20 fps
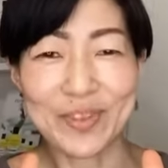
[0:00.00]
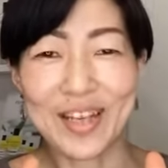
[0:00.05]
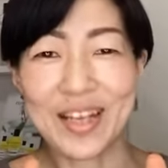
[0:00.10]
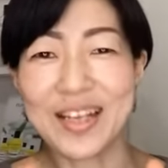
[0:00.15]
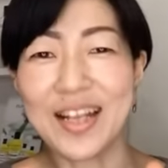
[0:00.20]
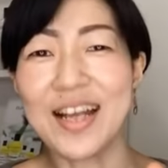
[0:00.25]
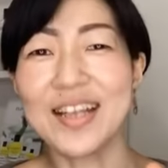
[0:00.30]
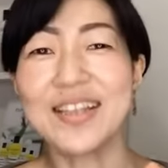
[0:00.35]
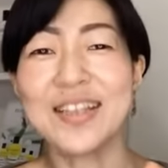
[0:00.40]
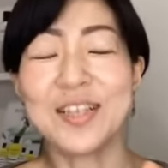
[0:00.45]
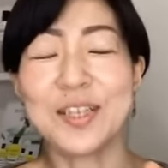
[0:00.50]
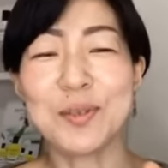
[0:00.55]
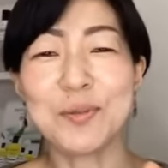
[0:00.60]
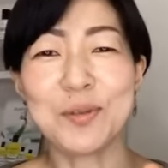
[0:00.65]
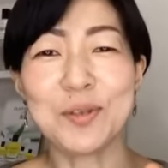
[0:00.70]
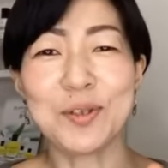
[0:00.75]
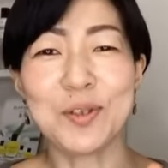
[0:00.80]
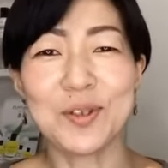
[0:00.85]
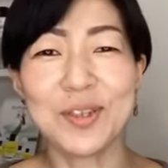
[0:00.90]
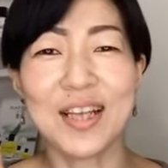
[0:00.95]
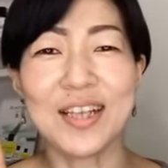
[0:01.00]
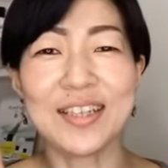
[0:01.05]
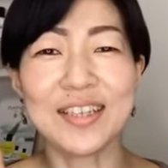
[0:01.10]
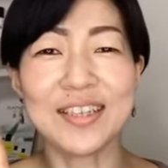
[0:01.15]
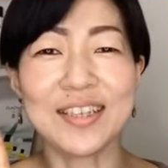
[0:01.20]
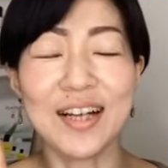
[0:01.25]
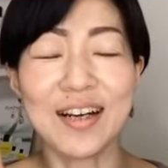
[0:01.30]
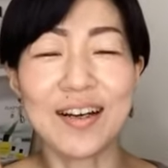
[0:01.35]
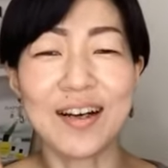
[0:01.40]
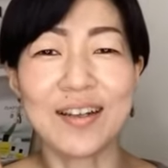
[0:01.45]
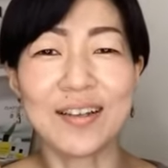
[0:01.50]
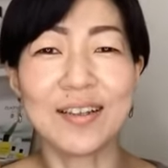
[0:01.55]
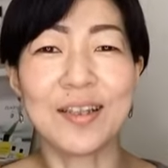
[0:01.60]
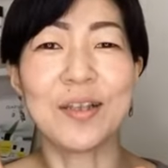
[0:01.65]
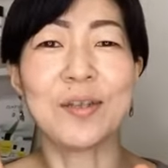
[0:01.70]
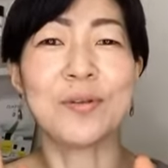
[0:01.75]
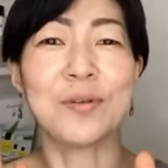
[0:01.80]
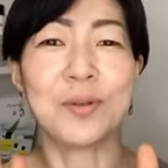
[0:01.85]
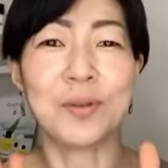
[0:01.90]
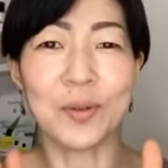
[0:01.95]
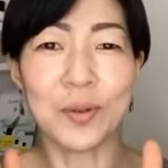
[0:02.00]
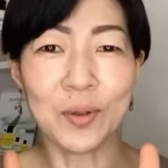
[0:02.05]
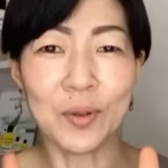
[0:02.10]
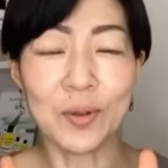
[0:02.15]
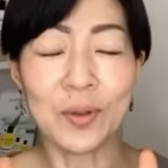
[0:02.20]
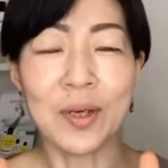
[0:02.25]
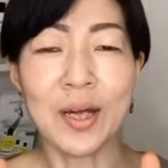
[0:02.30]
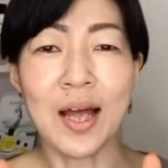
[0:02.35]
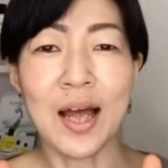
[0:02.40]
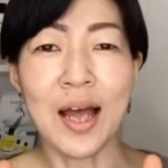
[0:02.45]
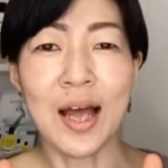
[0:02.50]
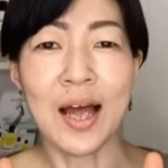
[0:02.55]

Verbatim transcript: でなんで自分の手にしたかっていうと